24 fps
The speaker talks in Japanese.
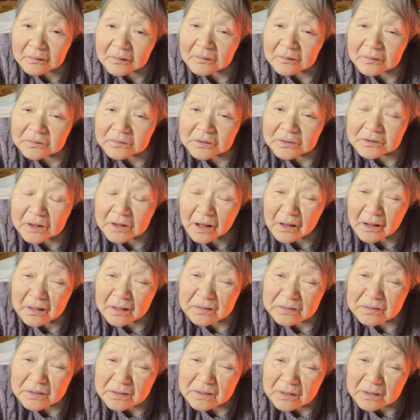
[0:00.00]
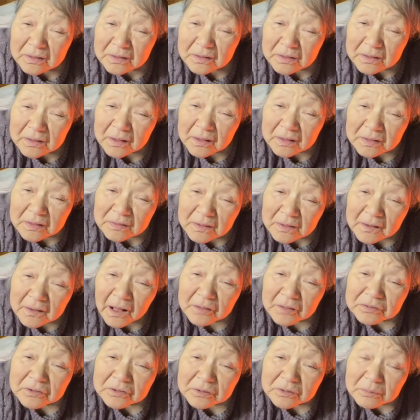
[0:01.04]
うん、うん、2, か 2, 2,
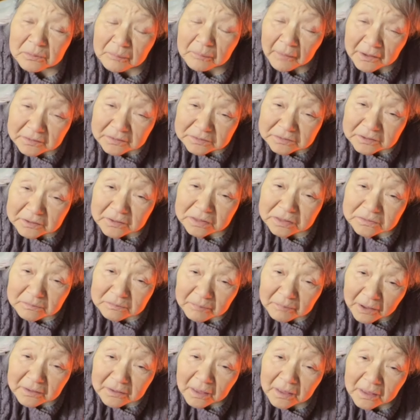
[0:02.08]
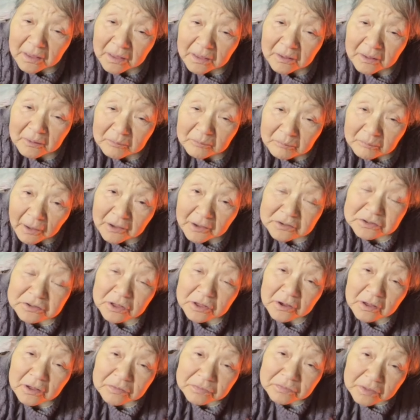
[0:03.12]
2月に回し回回
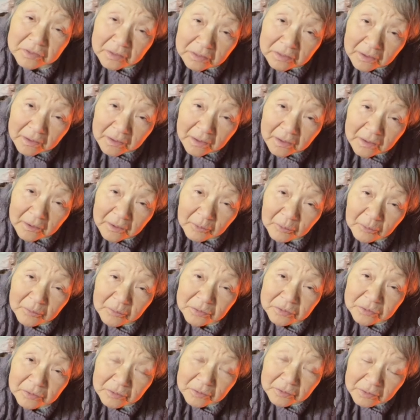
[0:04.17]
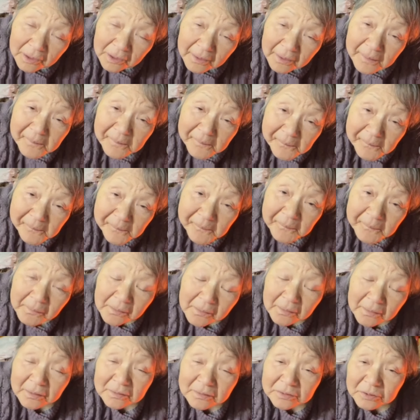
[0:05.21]
したかったねほんとね、うん、
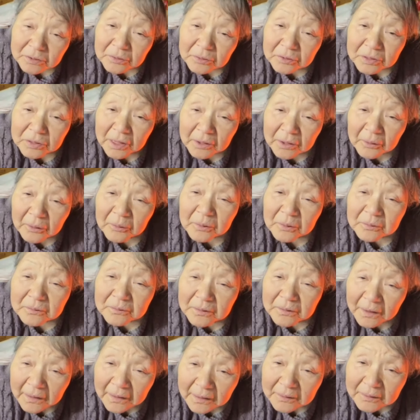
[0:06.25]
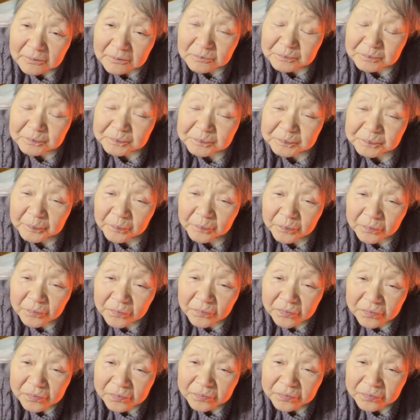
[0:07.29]
そうだよね、うん、
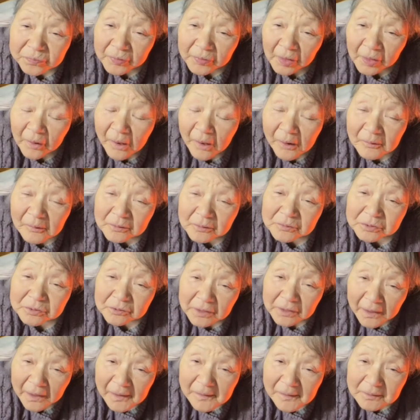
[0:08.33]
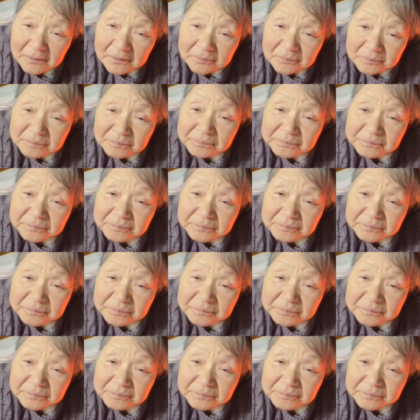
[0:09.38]
ほんとね、